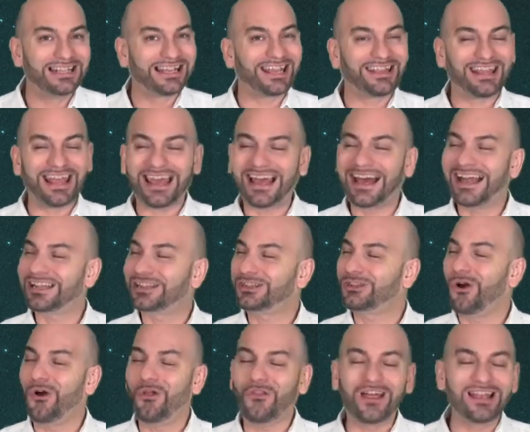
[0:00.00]
dejar
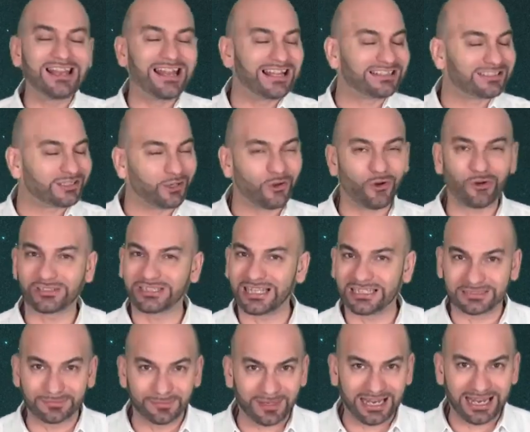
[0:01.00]
todas las
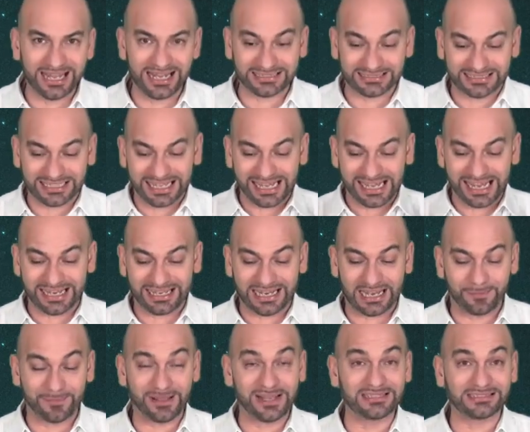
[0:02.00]
cosas malas en
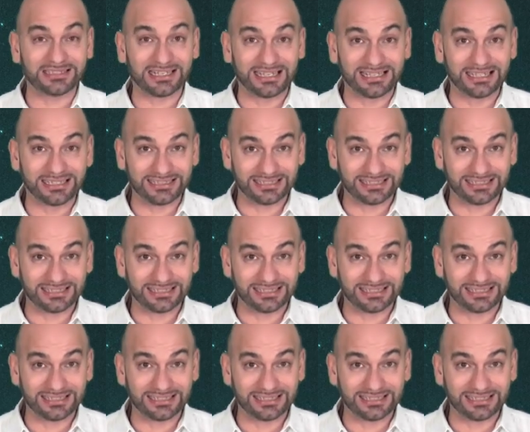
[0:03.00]
el mes